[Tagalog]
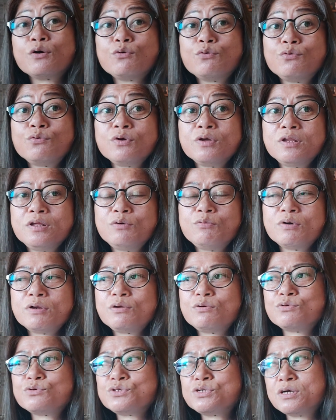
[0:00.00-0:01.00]
ako nung
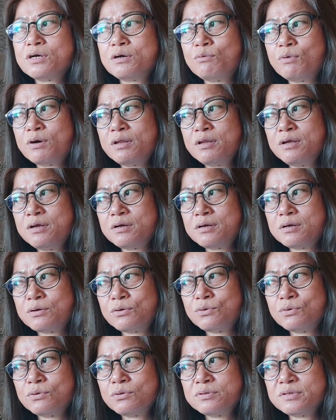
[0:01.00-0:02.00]
iniwan ko siya, 1 year
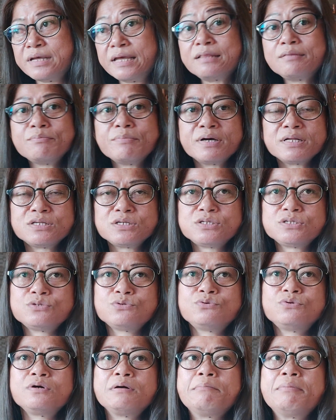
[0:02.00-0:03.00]
old, 8 months.
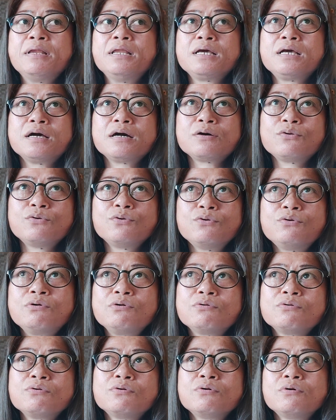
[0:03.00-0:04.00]
So, nagbalik ako.
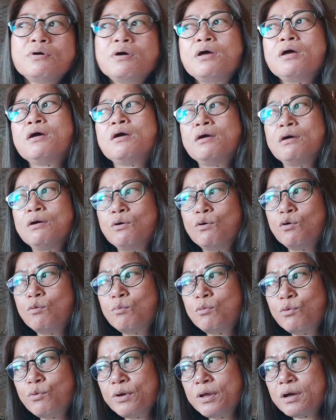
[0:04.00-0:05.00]

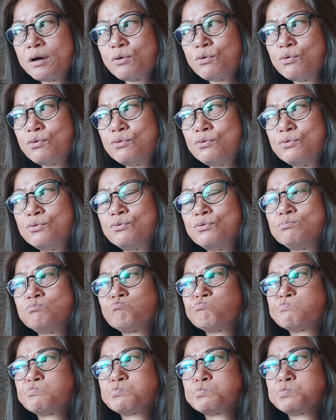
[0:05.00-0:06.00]
Umuwi ako
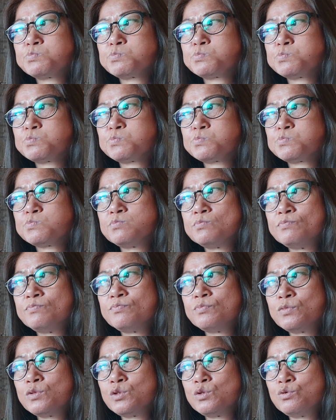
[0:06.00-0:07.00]
nung
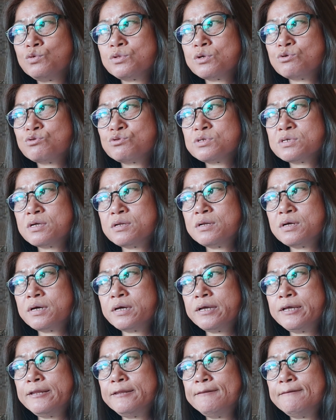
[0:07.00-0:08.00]

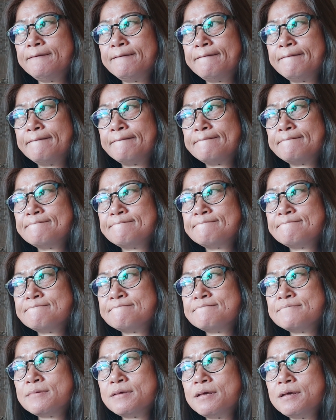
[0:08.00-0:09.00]
2009.
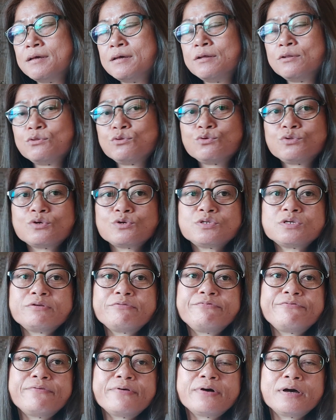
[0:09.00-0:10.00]

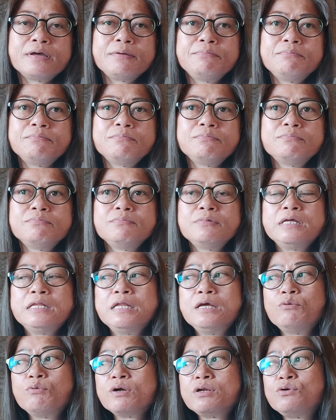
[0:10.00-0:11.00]
2005,
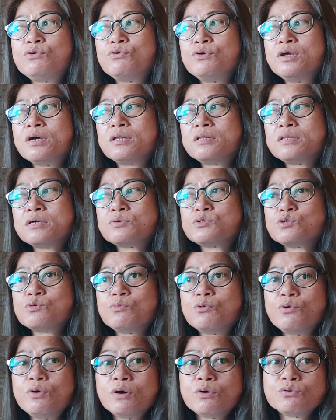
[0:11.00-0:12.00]
iniwan ko yan, tapos
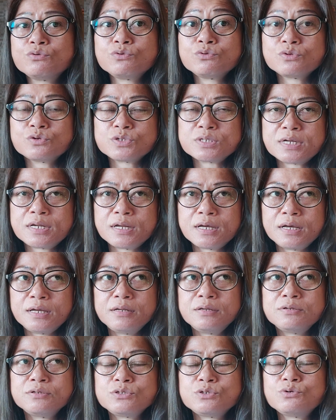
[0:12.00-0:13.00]
umuwi ako
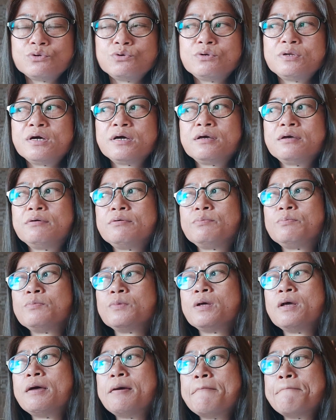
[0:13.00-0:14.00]
2009. So,
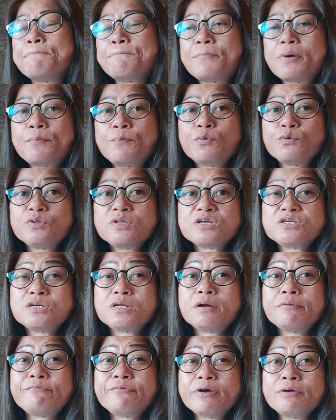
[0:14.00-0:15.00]
nagpapunta
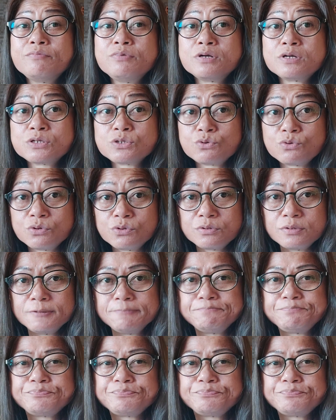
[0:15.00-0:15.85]
siya ng 5 years old.